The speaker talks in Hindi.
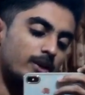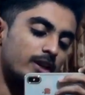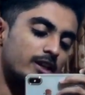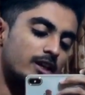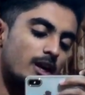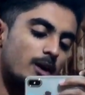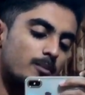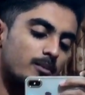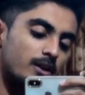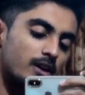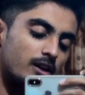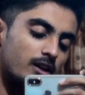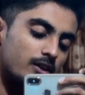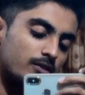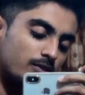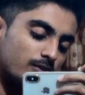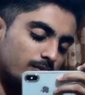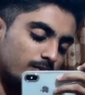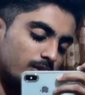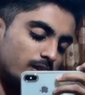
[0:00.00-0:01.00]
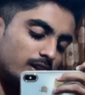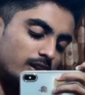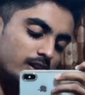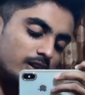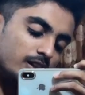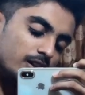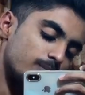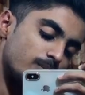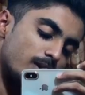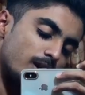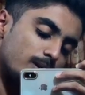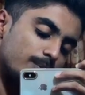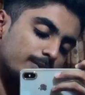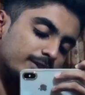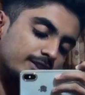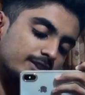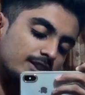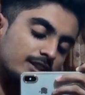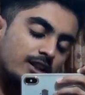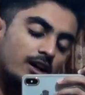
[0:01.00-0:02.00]
मेन कैमरा 50
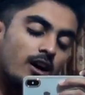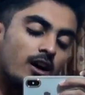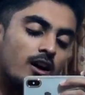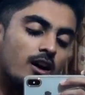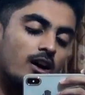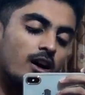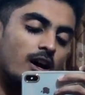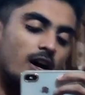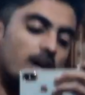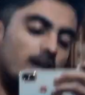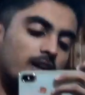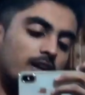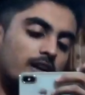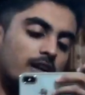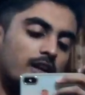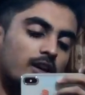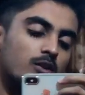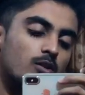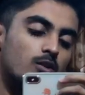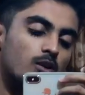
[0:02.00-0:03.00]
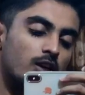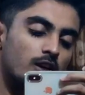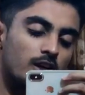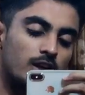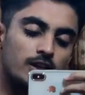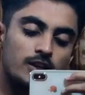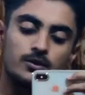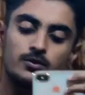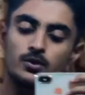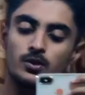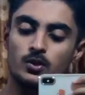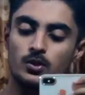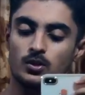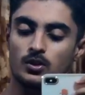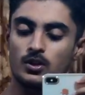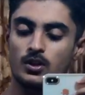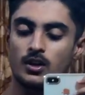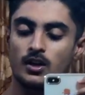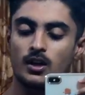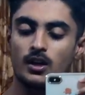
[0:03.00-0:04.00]
मेगापिक्सल का एंड एक होगा टेलीफोटो
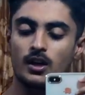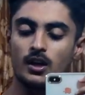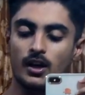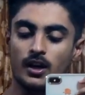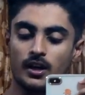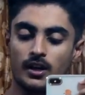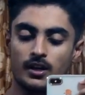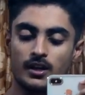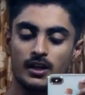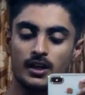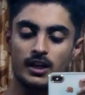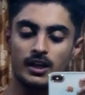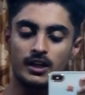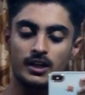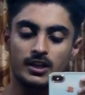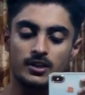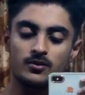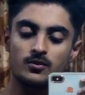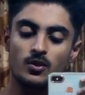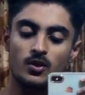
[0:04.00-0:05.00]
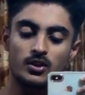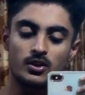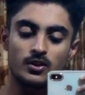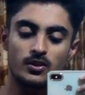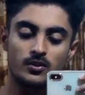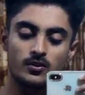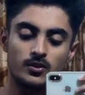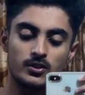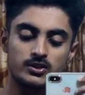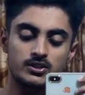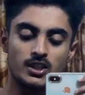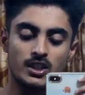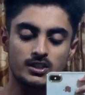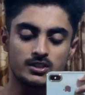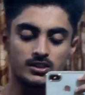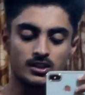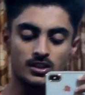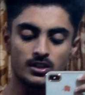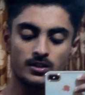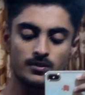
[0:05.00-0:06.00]
एंड 18 वॉट के क्विक
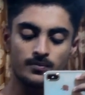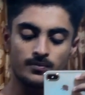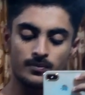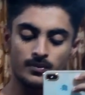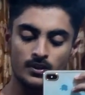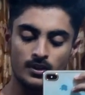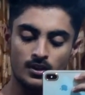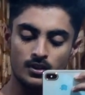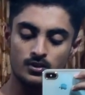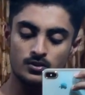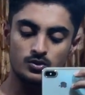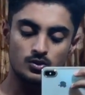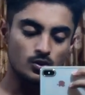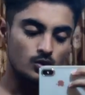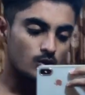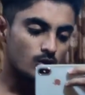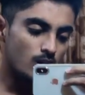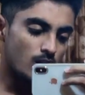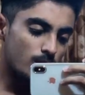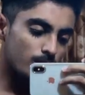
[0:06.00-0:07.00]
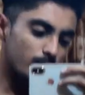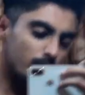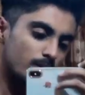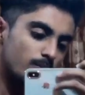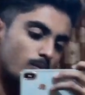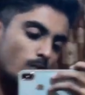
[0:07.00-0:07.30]
चार्जर जो हमें